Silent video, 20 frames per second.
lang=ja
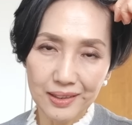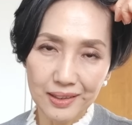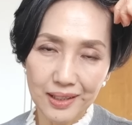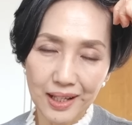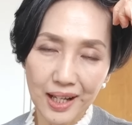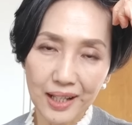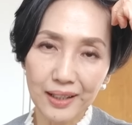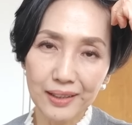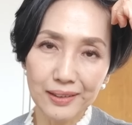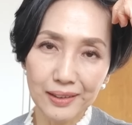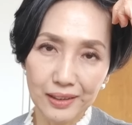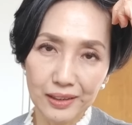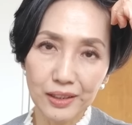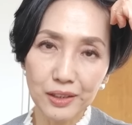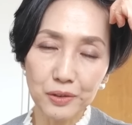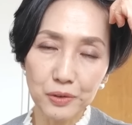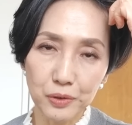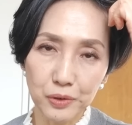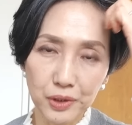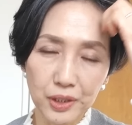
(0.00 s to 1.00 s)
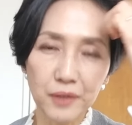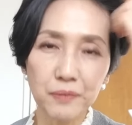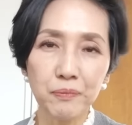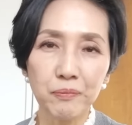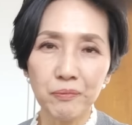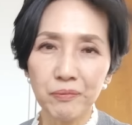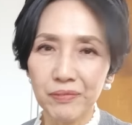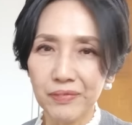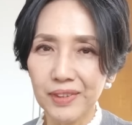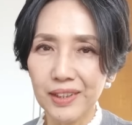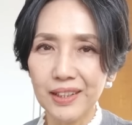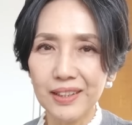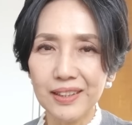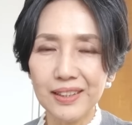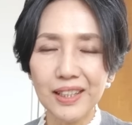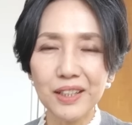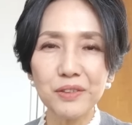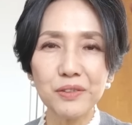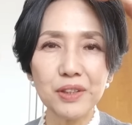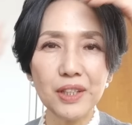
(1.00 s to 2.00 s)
はげてきてるので、えー、なの